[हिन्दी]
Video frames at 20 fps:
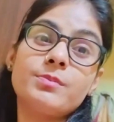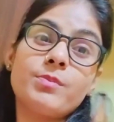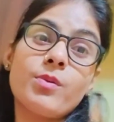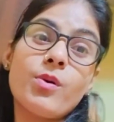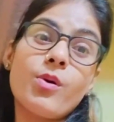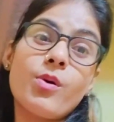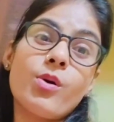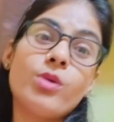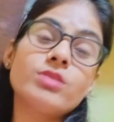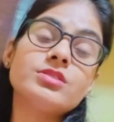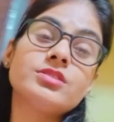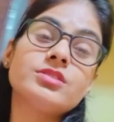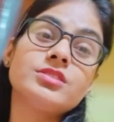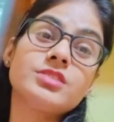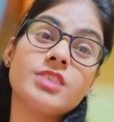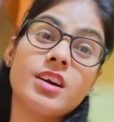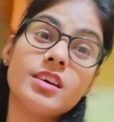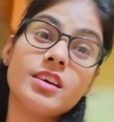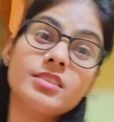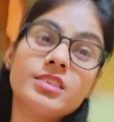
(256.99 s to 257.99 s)
बहुत
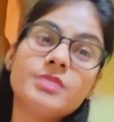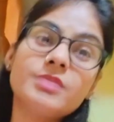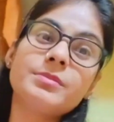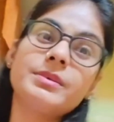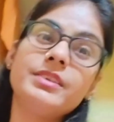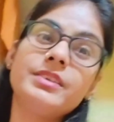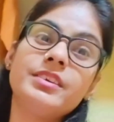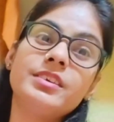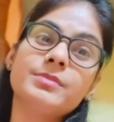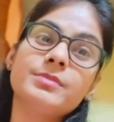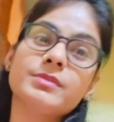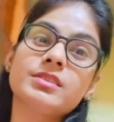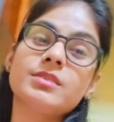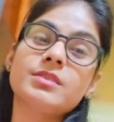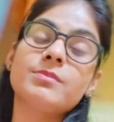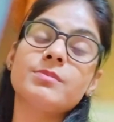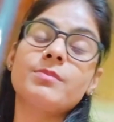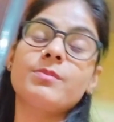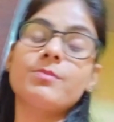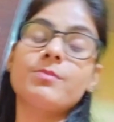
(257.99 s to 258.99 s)
ज़्यादा भीड़
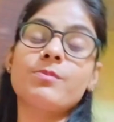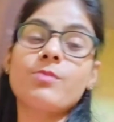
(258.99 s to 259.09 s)
मतलब